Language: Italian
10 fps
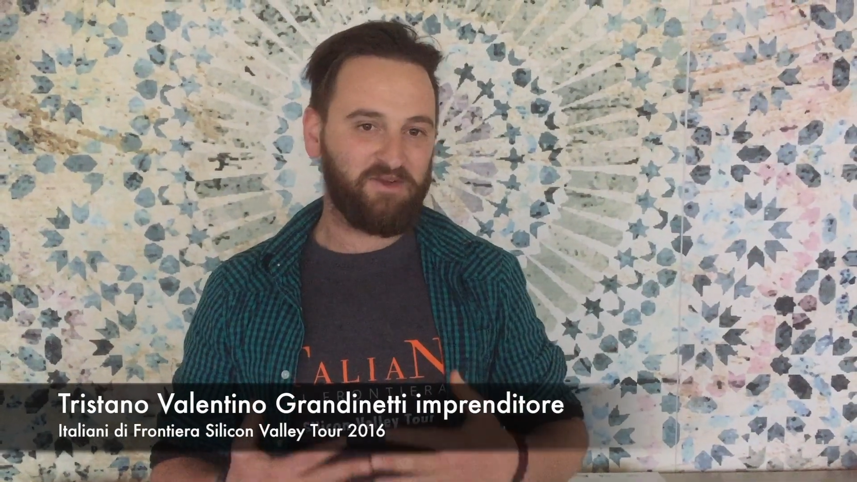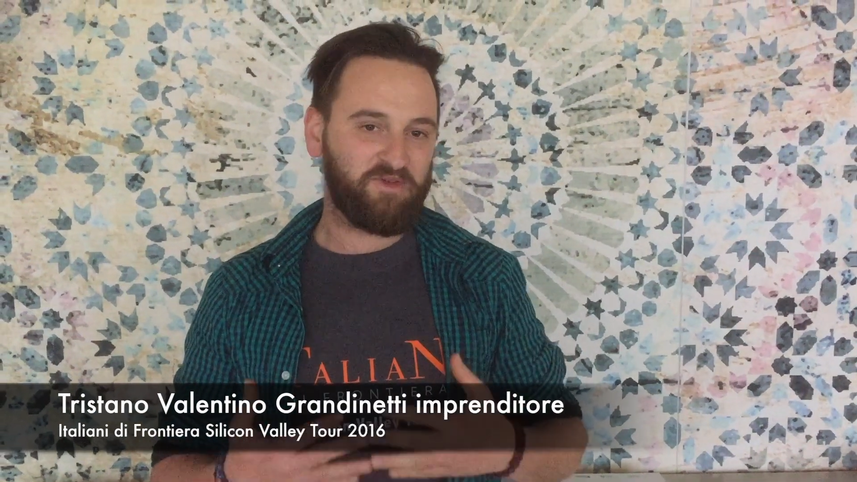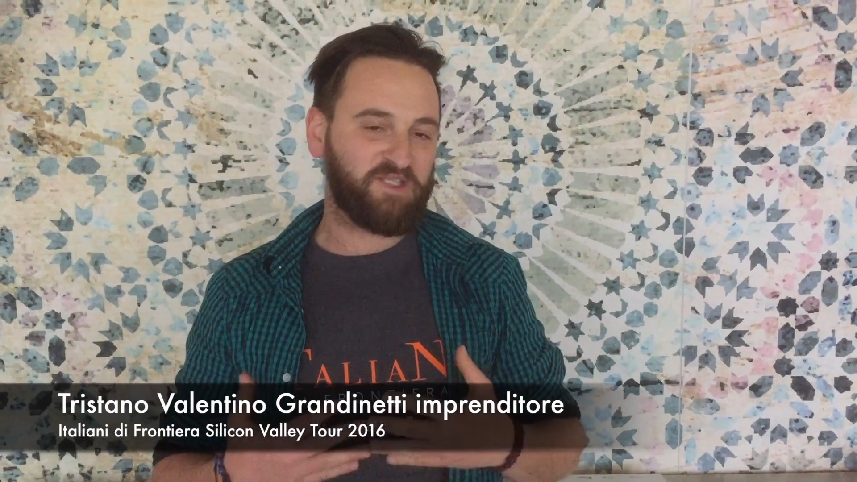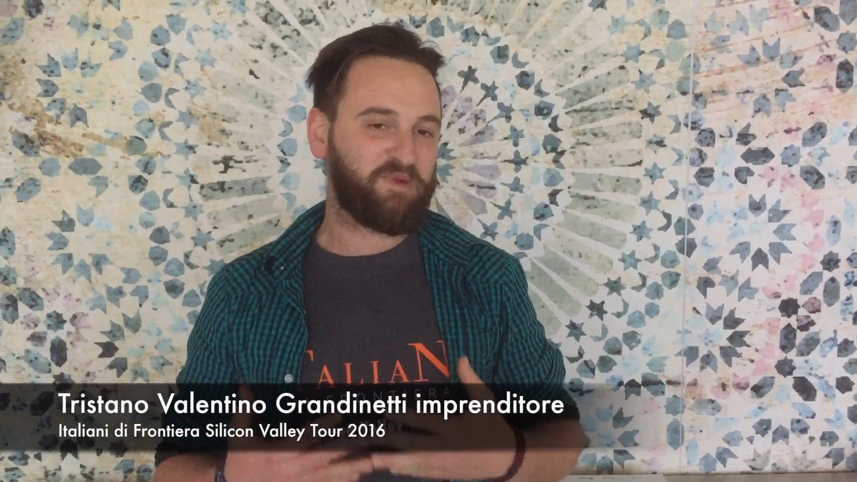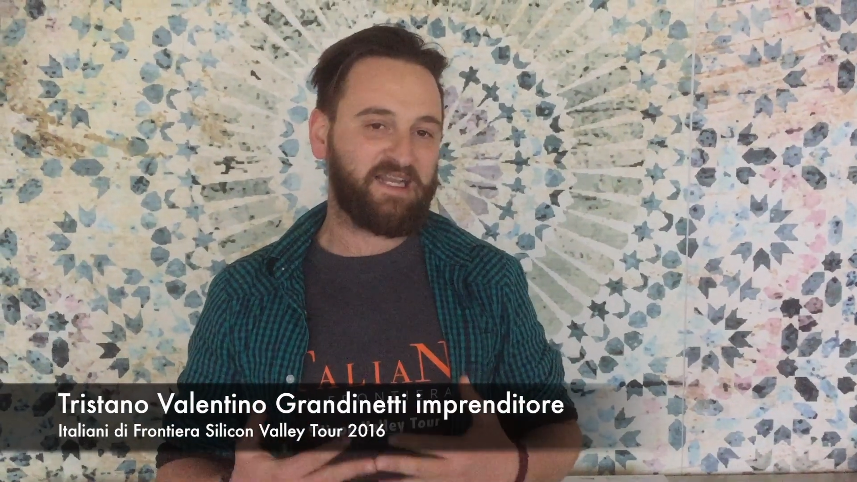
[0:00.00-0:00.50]

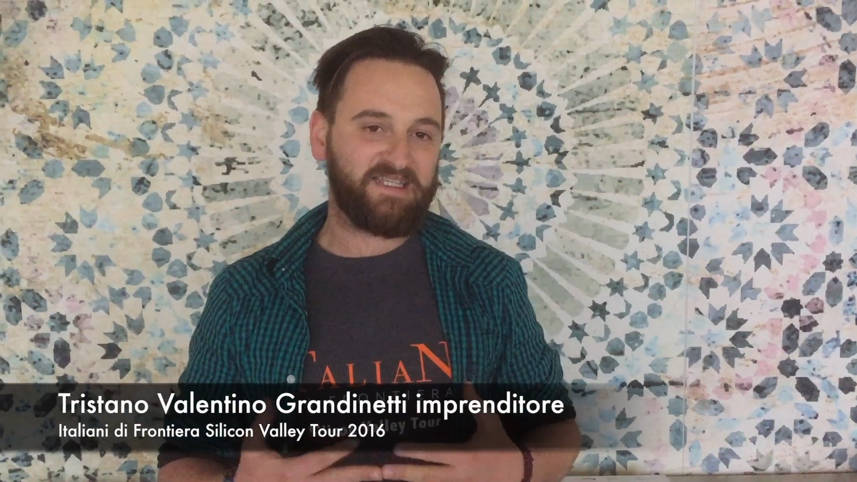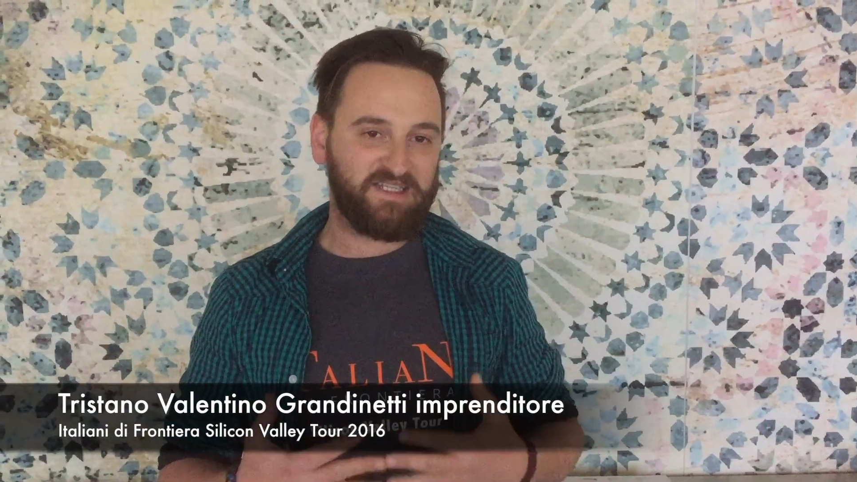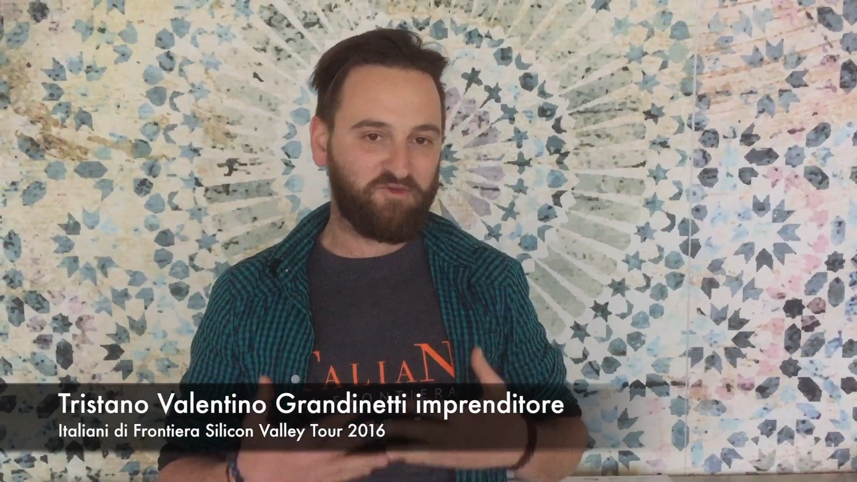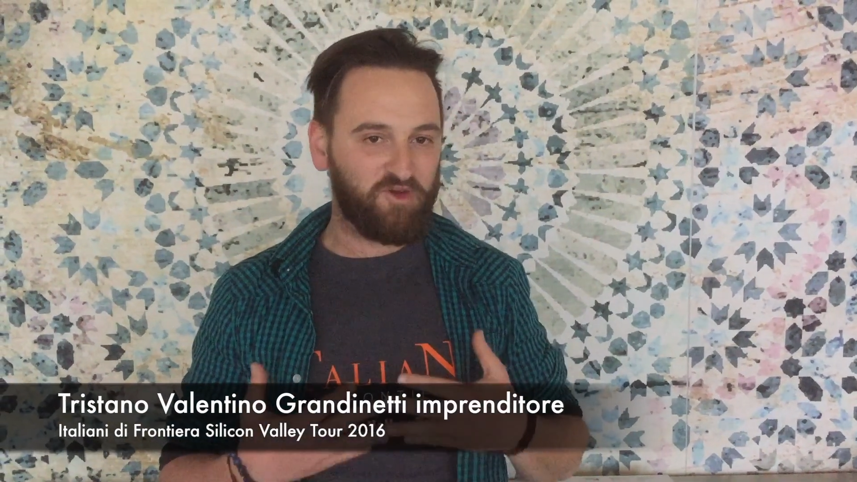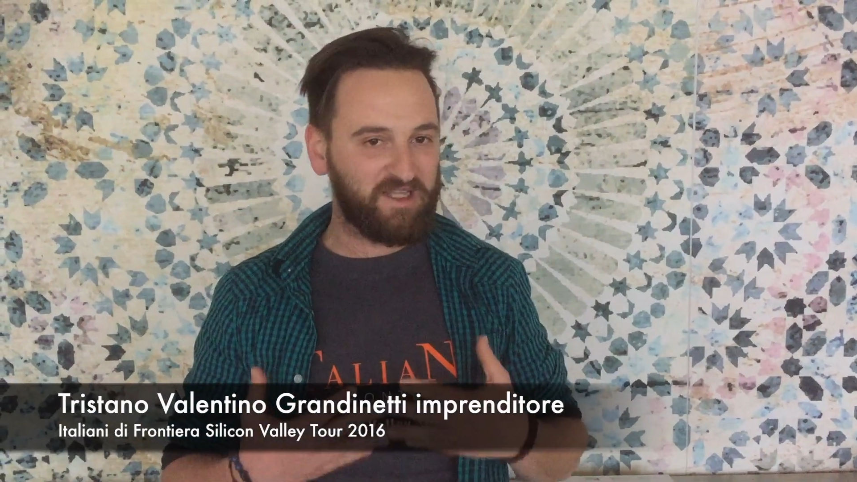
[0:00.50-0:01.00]

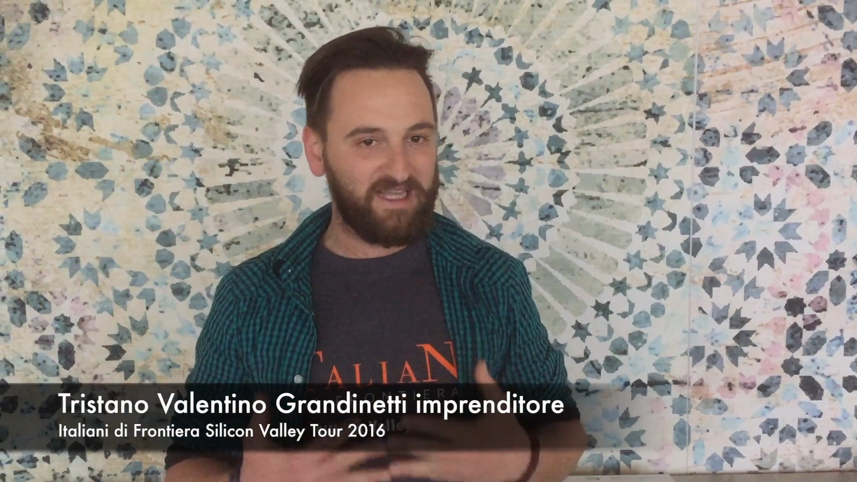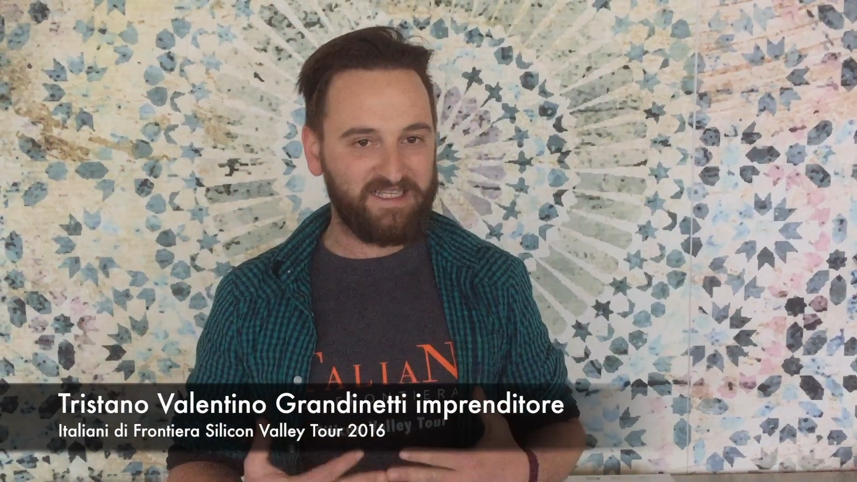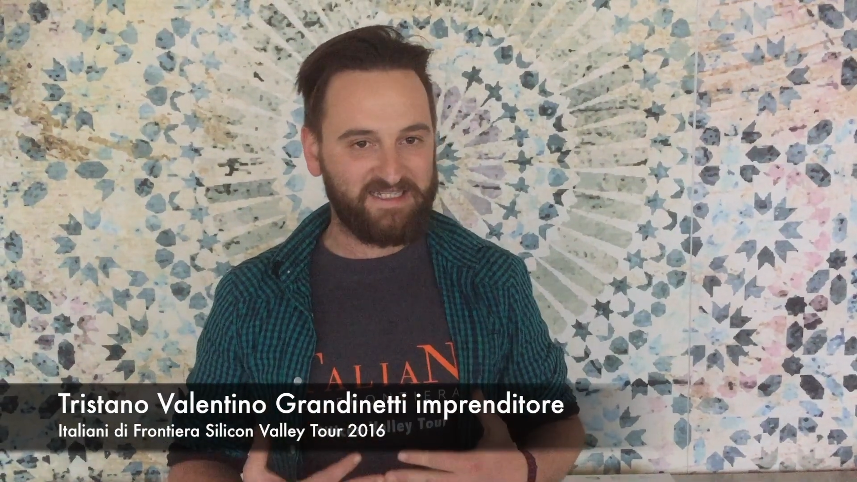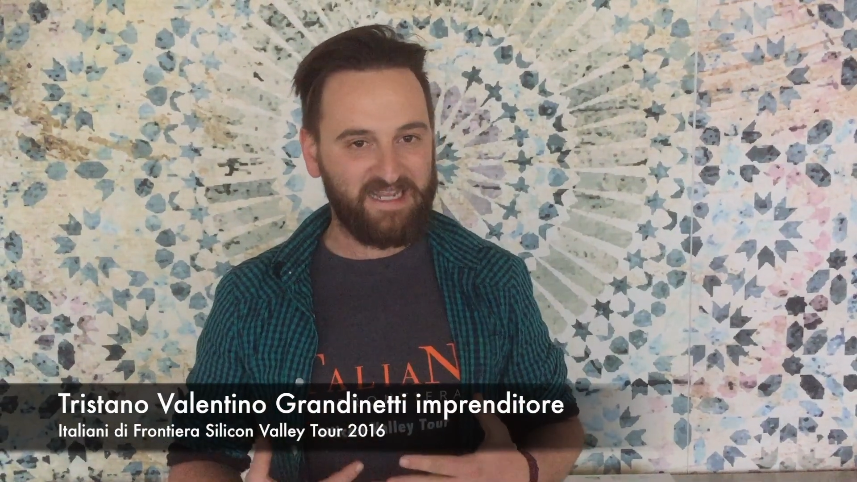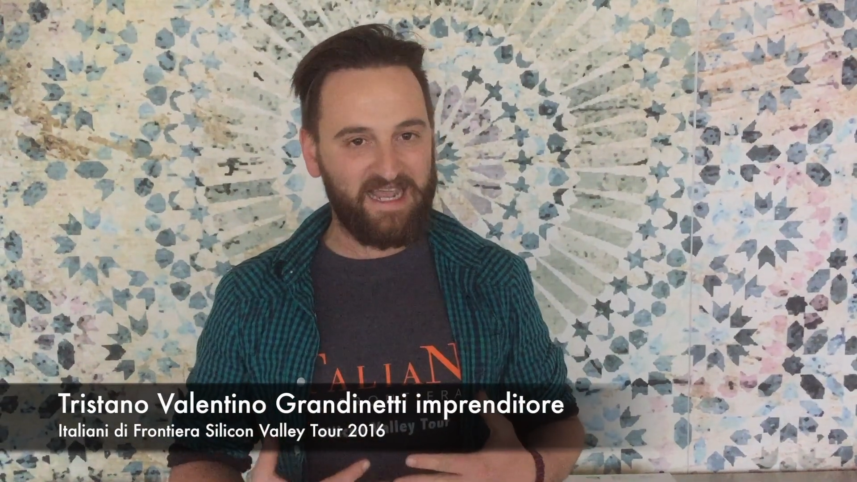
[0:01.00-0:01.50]
un'esperienza fuori dagli
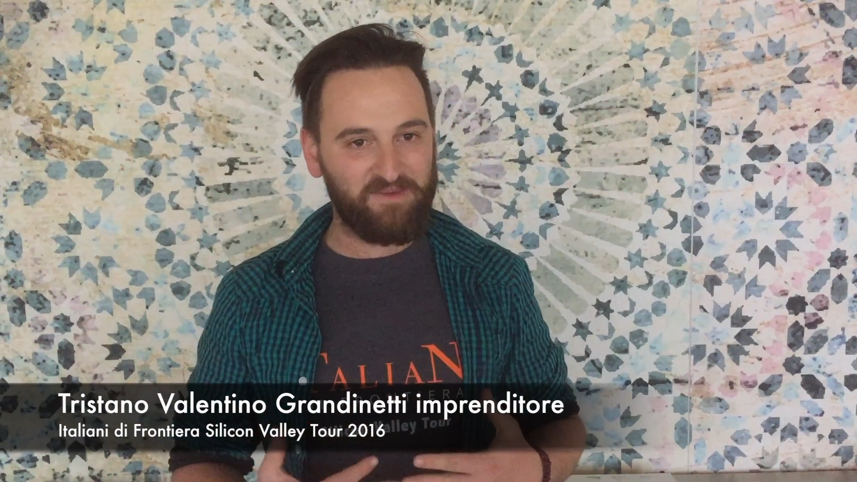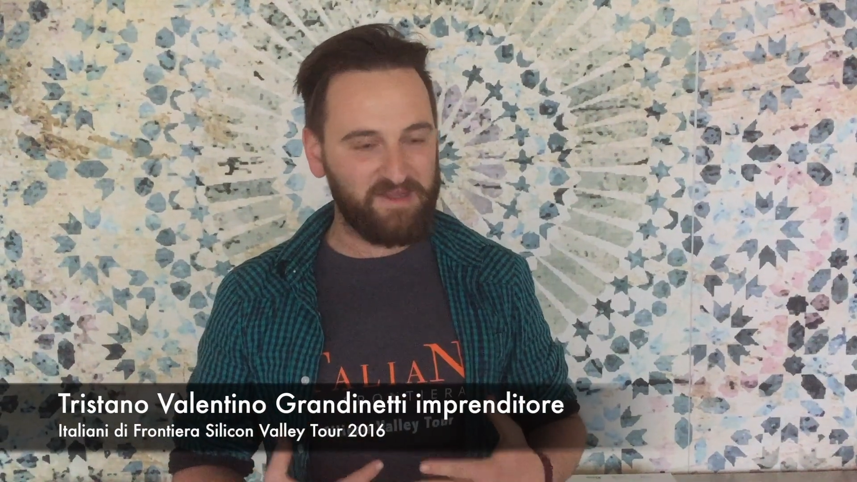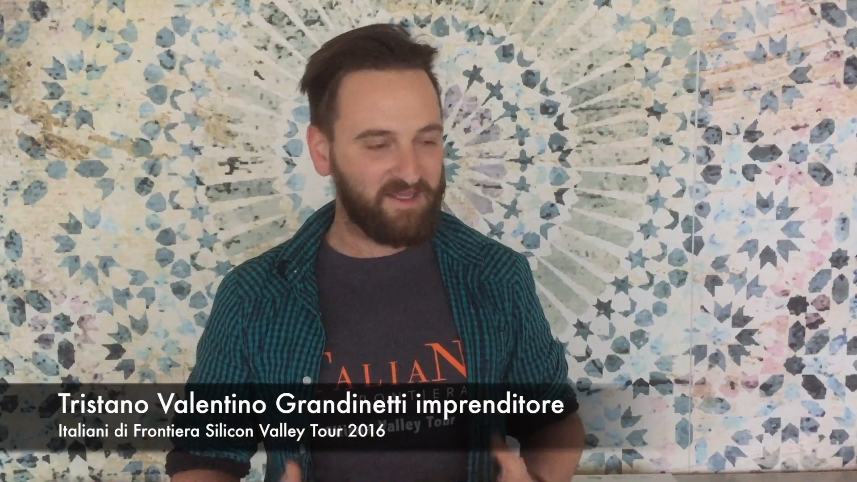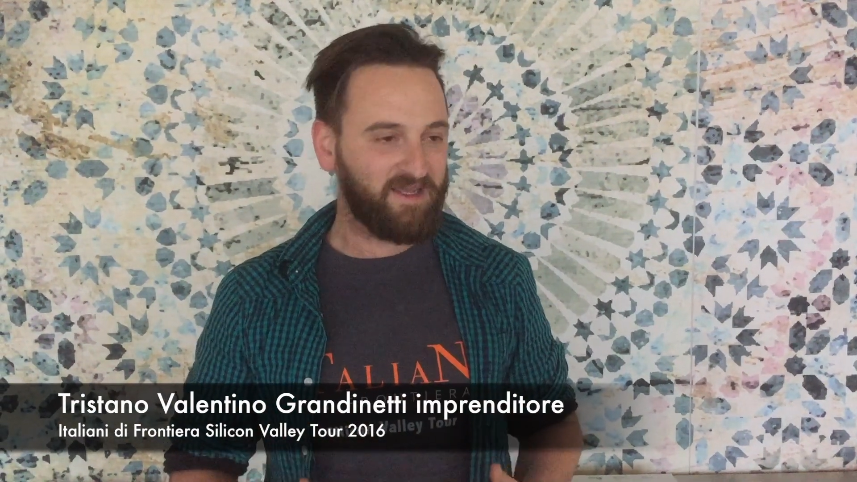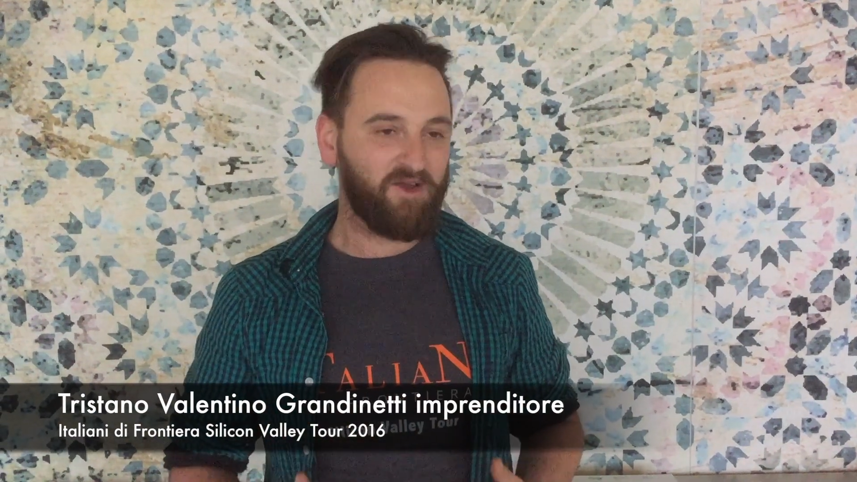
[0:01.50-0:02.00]
schemi.